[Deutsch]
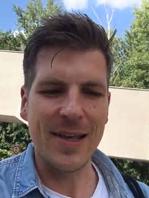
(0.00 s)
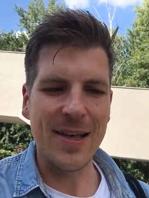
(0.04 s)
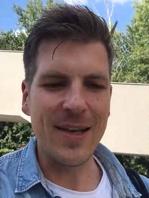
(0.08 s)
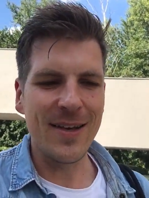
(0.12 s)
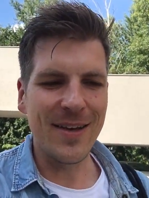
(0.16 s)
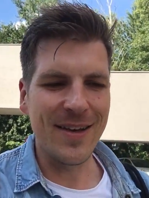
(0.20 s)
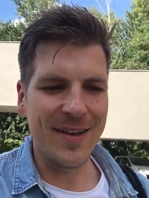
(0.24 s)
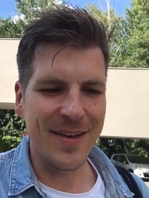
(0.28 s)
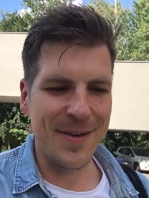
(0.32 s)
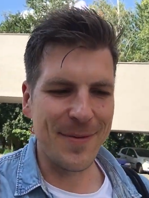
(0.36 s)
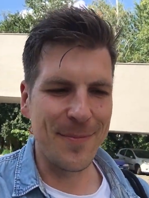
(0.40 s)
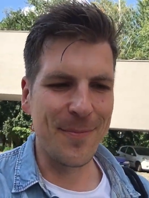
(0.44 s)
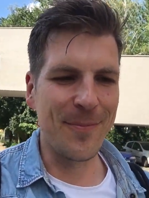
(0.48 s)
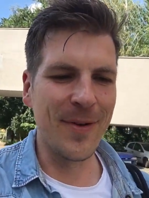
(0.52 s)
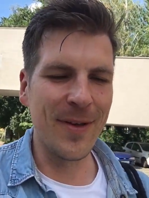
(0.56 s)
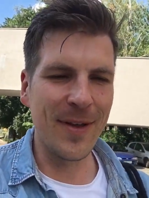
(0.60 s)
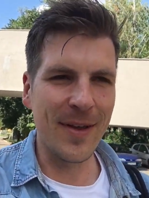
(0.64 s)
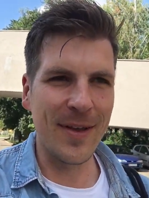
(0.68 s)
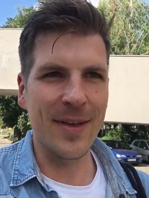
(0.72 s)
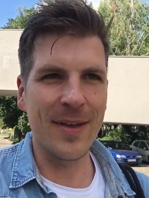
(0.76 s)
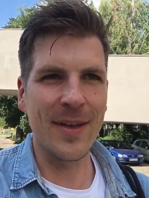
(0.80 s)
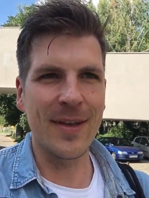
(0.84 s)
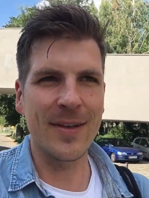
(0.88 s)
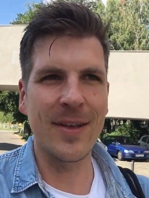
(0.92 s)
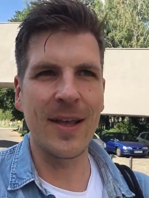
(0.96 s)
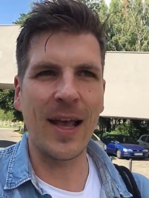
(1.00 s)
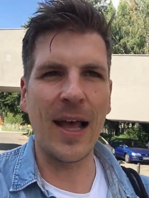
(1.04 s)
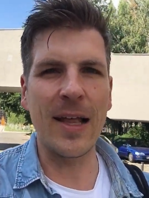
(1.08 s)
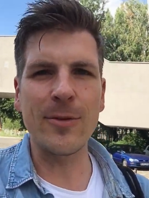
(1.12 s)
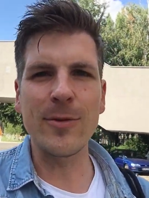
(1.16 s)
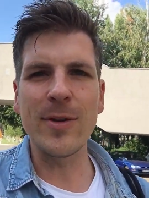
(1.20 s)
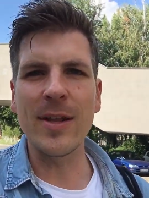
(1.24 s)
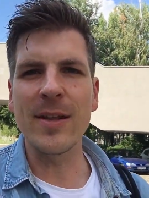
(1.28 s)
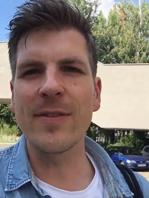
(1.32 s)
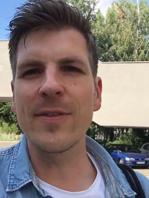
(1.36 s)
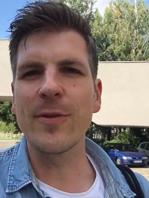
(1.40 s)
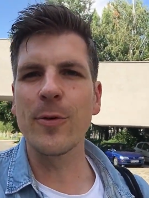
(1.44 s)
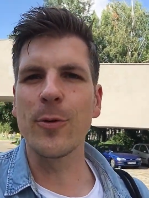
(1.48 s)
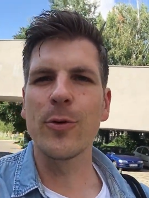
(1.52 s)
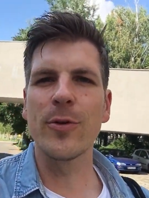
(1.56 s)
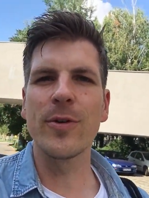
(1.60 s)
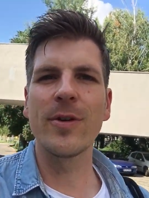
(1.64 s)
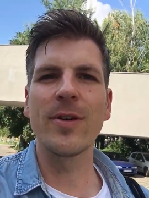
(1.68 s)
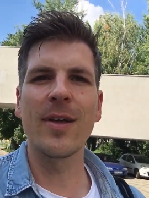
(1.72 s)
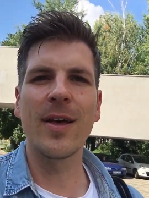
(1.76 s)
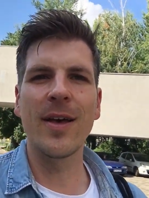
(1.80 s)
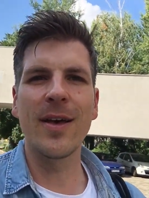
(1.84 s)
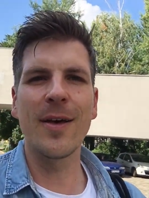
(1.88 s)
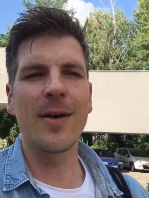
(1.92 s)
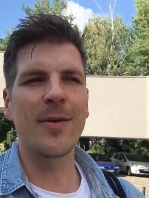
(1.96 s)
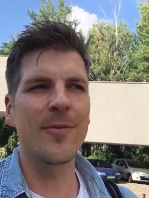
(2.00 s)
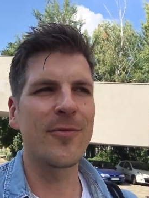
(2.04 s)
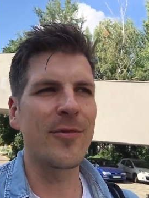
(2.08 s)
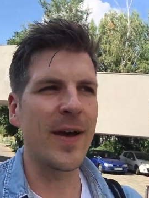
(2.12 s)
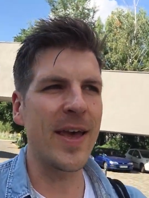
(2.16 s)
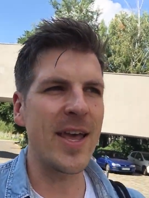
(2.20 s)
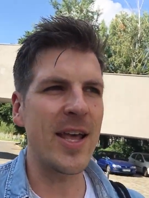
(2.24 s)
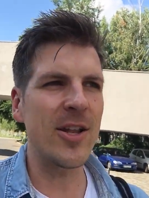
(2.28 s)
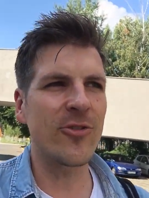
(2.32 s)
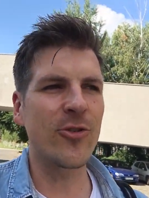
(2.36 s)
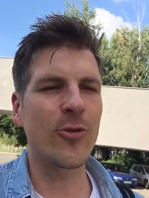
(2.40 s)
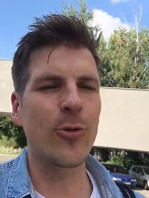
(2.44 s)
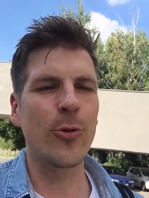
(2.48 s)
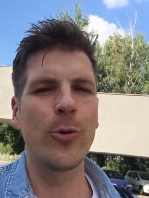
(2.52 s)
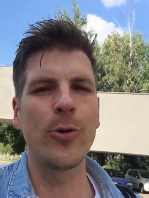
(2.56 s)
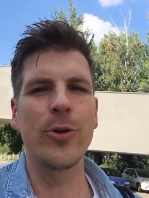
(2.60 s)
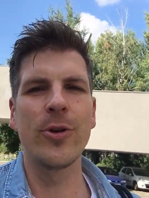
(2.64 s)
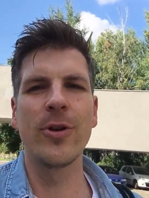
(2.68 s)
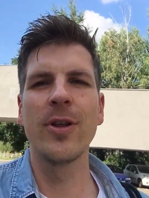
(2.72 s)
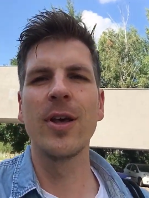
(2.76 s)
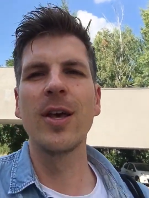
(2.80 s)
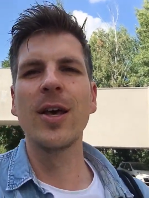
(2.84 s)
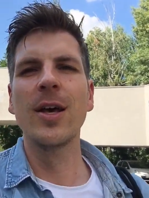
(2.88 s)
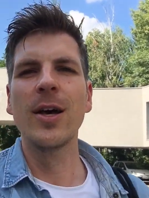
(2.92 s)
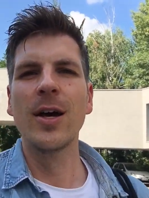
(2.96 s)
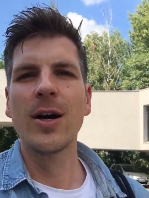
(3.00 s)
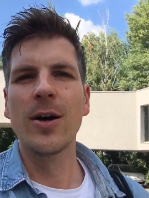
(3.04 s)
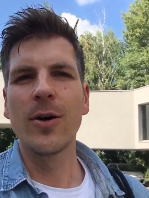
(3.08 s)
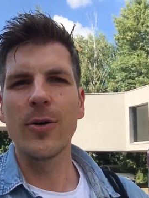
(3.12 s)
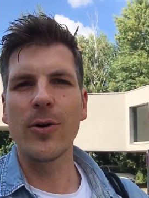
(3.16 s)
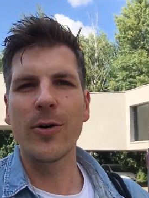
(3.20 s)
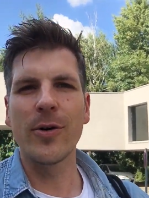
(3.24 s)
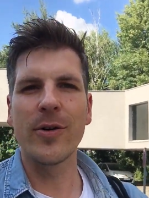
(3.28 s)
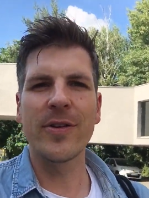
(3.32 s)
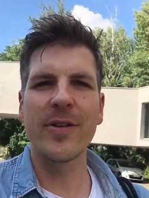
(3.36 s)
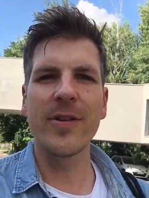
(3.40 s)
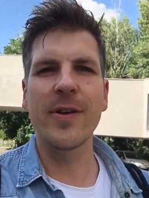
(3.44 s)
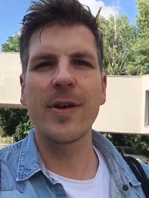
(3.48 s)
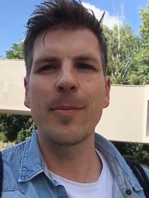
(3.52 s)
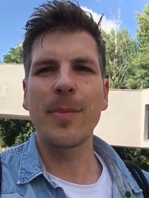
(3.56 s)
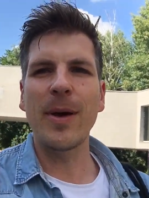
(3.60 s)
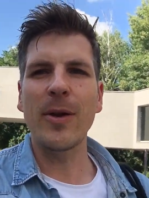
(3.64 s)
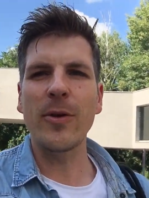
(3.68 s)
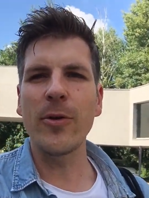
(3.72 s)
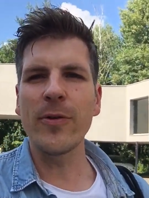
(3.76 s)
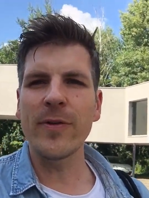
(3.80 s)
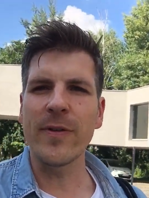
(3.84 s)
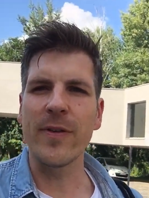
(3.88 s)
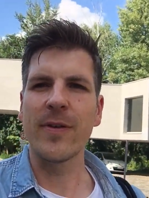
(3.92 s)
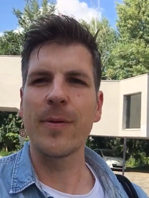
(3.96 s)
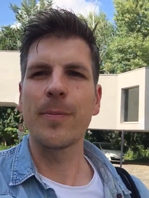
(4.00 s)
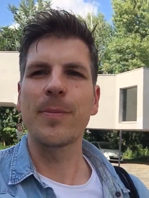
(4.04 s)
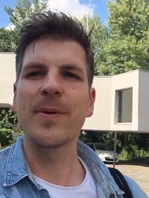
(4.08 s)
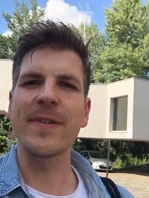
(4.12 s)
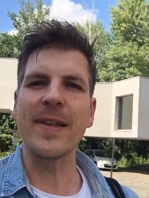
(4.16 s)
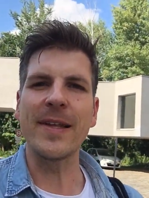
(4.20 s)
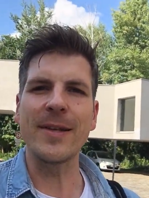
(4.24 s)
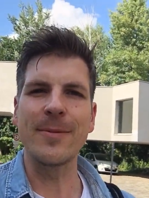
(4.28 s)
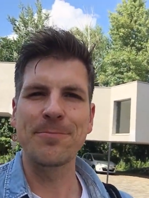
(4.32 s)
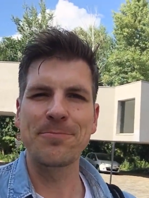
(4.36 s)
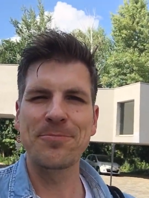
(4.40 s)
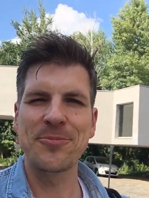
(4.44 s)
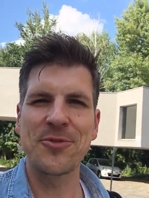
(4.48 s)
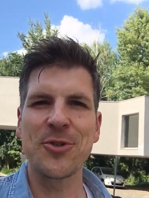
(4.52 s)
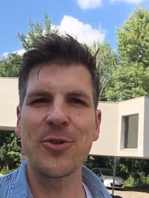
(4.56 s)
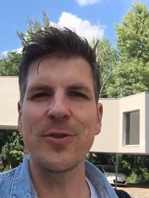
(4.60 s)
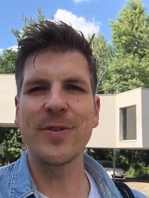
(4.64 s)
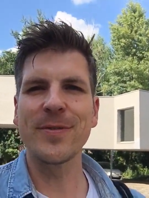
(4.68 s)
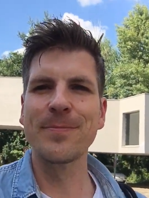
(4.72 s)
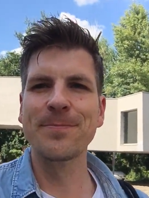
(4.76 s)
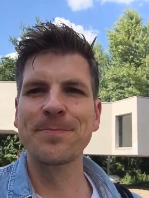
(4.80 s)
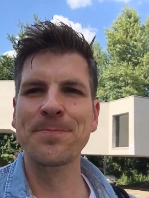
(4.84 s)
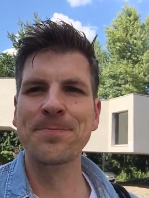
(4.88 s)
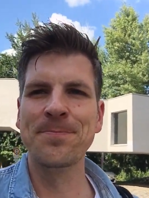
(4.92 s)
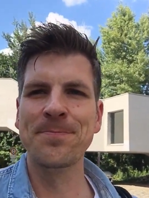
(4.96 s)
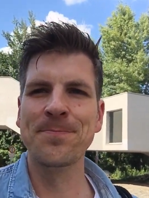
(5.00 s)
Ja? Ähm, äh, Gratulation, äh, feiert schön und äh, man hört sich. Bis dann. Tschüss.